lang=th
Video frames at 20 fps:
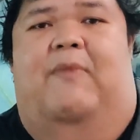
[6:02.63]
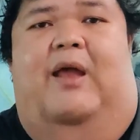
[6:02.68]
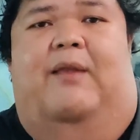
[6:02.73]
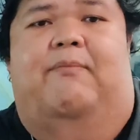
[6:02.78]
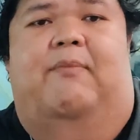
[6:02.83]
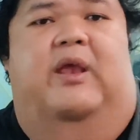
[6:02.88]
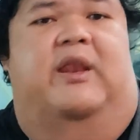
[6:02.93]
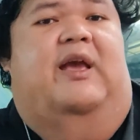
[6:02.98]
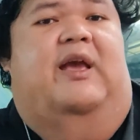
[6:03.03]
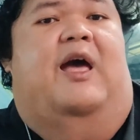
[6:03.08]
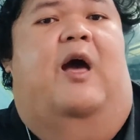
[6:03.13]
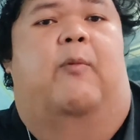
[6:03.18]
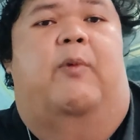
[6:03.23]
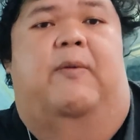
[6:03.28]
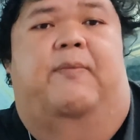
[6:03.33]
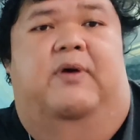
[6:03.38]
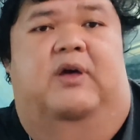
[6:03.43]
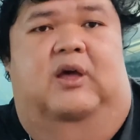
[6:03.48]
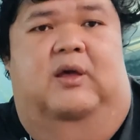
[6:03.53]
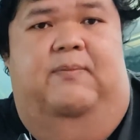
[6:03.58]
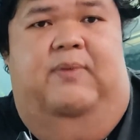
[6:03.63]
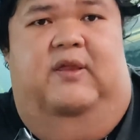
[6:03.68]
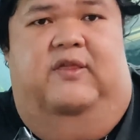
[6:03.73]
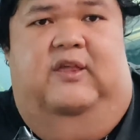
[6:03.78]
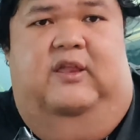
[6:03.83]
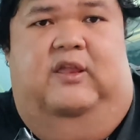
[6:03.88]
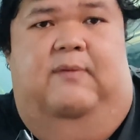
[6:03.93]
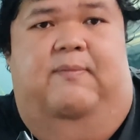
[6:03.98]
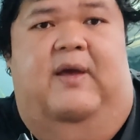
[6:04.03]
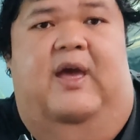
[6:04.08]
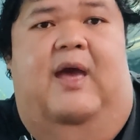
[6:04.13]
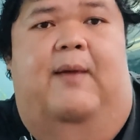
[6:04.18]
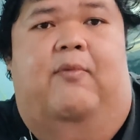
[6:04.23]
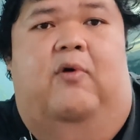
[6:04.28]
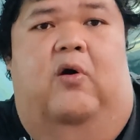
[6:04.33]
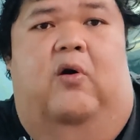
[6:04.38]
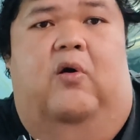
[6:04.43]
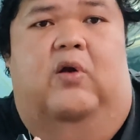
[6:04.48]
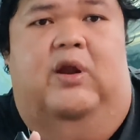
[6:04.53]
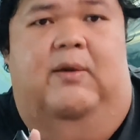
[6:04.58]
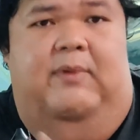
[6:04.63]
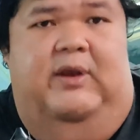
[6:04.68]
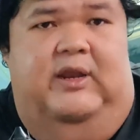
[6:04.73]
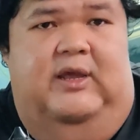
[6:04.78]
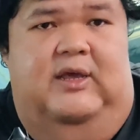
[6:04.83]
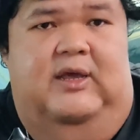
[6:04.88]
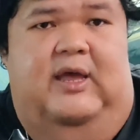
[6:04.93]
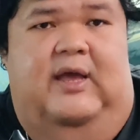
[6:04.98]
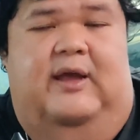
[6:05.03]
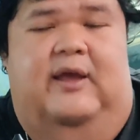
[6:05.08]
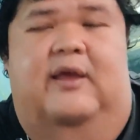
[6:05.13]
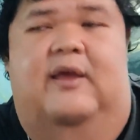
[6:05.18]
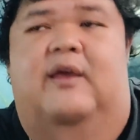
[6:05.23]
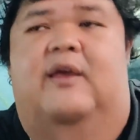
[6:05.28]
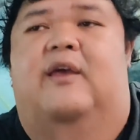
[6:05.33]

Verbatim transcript: มันได้เข้าไปเพิ่มประสิทธิภาพของน้ำมันเครื่อง